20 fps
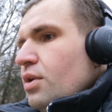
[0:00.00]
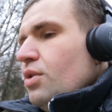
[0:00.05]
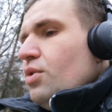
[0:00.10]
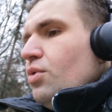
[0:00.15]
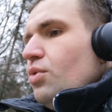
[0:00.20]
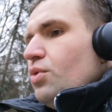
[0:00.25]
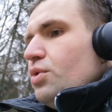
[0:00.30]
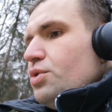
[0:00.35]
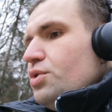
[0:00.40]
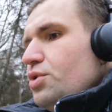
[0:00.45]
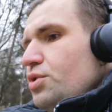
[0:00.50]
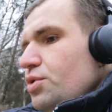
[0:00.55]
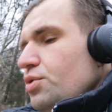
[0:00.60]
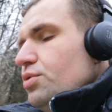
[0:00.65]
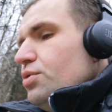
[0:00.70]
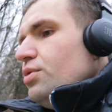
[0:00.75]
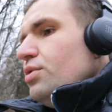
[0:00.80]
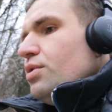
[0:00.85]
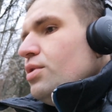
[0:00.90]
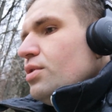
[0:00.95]

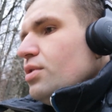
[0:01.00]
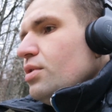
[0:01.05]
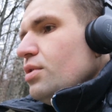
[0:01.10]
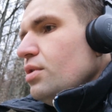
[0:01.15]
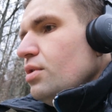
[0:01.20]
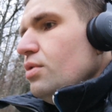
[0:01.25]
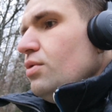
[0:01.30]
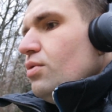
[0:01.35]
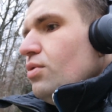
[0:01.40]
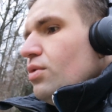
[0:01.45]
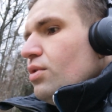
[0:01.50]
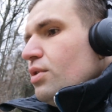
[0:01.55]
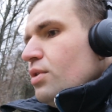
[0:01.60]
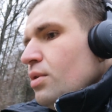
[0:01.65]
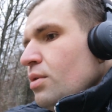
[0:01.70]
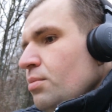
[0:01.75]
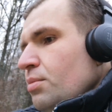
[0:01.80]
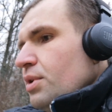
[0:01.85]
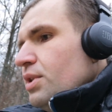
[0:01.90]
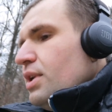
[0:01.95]
ночью он
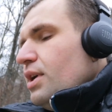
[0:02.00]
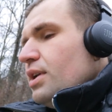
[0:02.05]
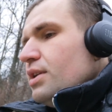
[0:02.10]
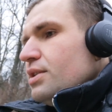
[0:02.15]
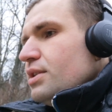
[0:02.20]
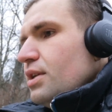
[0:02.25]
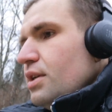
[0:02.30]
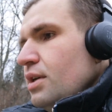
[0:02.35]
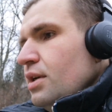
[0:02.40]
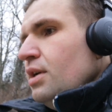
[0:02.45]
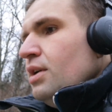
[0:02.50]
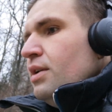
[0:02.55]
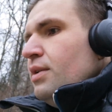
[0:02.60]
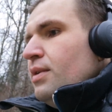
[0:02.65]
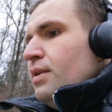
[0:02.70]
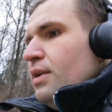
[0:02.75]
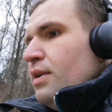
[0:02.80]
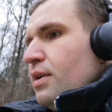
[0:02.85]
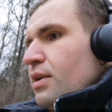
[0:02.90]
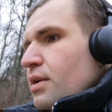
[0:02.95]
пытался
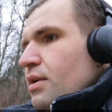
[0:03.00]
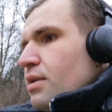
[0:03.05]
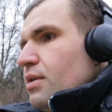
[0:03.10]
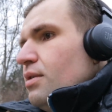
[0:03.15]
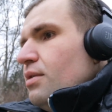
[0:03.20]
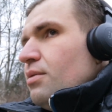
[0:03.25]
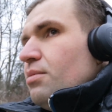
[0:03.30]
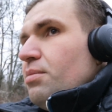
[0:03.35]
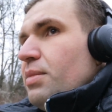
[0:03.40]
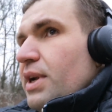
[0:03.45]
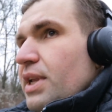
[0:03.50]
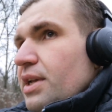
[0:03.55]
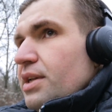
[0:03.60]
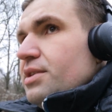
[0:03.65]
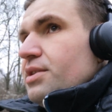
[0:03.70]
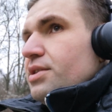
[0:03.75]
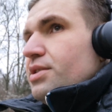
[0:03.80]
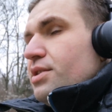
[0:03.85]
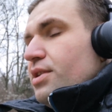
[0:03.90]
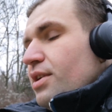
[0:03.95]

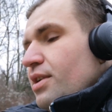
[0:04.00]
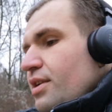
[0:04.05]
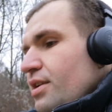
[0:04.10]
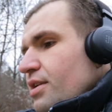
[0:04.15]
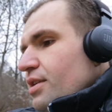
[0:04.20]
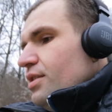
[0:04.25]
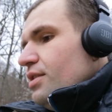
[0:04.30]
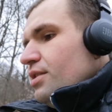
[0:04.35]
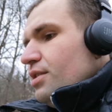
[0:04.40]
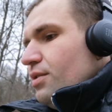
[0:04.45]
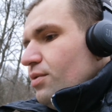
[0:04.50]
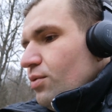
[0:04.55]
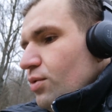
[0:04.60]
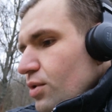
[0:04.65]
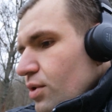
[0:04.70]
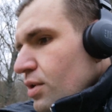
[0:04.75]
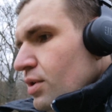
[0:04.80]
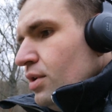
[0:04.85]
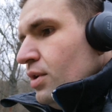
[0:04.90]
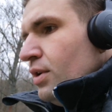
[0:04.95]
порезать
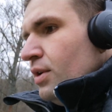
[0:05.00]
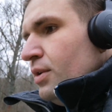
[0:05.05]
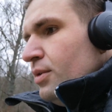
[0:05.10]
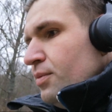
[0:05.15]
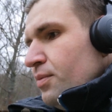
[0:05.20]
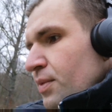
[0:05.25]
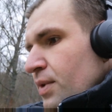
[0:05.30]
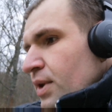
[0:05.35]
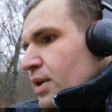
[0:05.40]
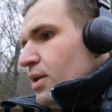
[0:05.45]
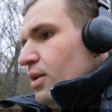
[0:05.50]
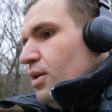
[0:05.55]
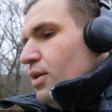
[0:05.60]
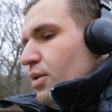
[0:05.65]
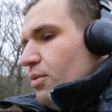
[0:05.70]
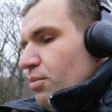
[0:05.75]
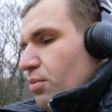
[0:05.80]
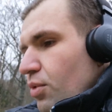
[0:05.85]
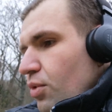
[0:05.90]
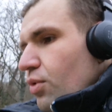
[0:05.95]
его
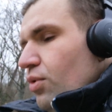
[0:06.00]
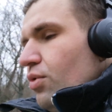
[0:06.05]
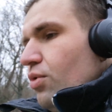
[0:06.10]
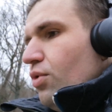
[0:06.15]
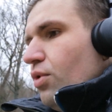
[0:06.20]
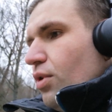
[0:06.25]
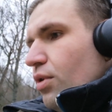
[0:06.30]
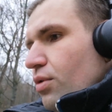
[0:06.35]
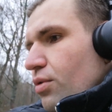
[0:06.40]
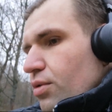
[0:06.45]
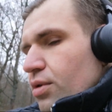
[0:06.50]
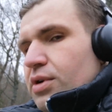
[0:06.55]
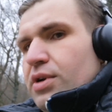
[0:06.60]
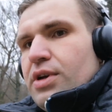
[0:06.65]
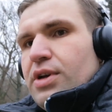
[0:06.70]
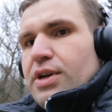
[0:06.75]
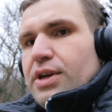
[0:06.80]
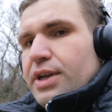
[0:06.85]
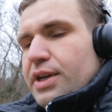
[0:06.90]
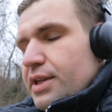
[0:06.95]
по горлу
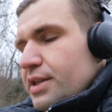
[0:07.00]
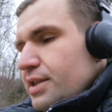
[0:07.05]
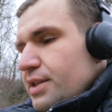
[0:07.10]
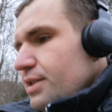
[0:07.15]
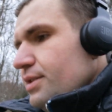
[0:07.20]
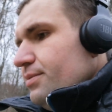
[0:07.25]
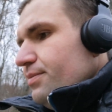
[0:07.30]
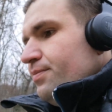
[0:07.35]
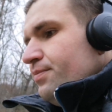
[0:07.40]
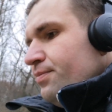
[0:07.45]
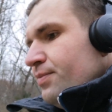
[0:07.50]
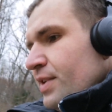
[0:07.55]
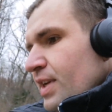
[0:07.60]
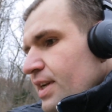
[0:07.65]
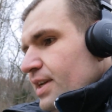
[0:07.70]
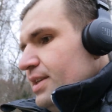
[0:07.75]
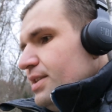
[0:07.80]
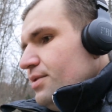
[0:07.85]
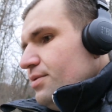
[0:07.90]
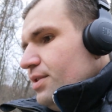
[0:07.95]
этим
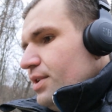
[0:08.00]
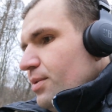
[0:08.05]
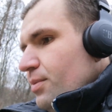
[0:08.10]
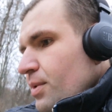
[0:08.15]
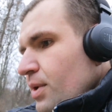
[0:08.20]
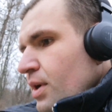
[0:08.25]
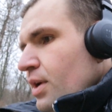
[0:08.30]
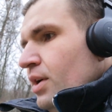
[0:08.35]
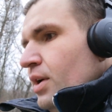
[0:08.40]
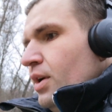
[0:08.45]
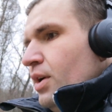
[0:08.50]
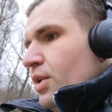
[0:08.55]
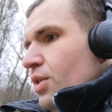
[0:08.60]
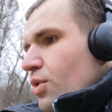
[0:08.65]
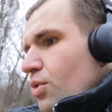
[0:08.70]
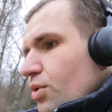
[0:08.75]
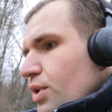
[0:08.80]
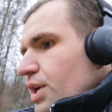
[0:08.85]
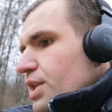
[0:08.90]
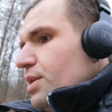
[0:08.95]
лезвием.
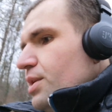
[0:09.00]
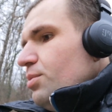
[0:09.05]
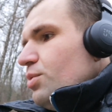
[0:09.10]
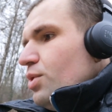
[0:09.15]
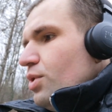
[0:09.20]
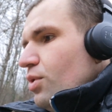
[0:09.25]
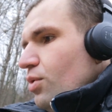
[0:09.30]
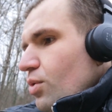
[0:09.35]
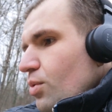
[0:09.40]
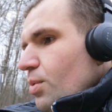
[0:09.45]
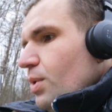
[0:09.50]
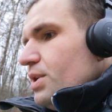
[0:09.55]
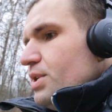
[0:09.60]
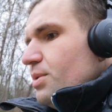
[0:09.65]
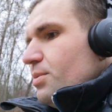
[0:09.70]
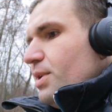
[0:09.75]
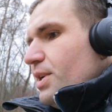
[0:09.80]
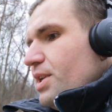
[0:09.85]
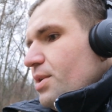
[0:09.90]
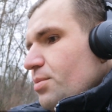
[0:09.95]
Но он каким-то
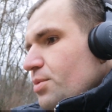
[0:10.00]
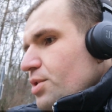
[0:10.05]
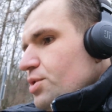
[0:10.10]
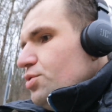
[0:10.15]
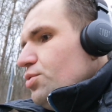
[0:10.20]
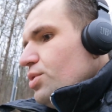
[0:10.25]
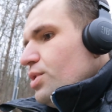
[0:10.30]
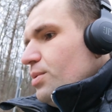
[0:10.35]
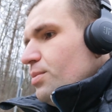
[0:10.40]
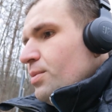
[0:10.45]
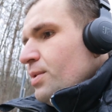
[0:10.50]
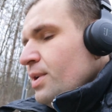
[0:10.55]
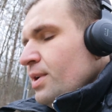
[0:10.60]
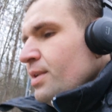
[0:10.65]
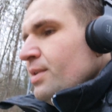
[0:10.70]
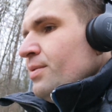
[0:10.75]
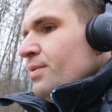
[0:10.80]
образом, каким-то чудом